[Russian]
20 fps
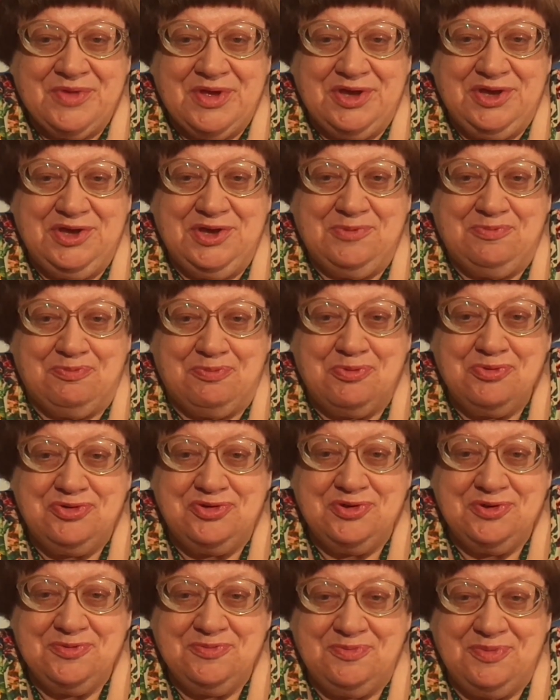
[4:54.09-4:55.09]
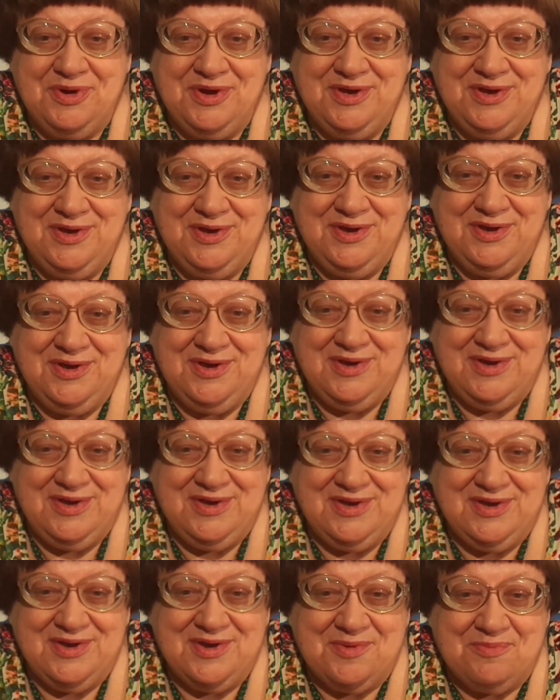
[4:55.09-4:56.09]
И Путин
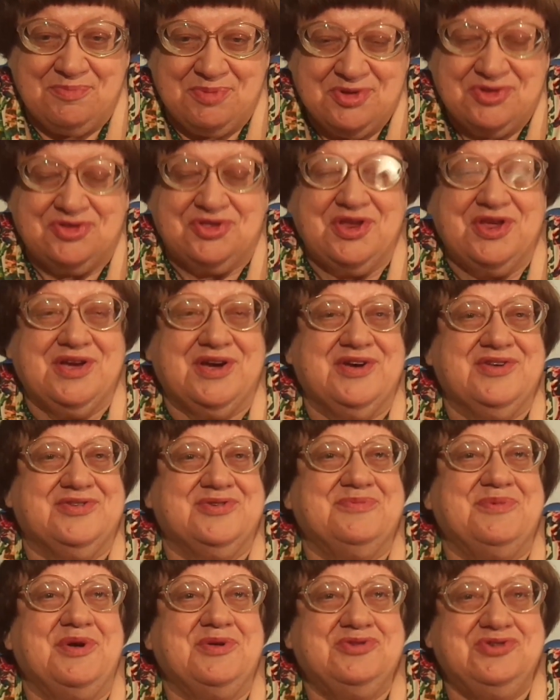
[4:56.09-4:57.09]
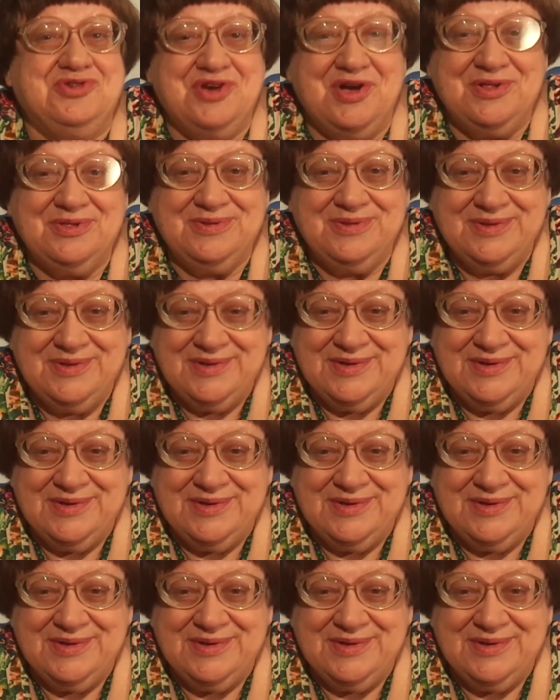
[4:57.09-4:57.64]
бы быстренько замолчал,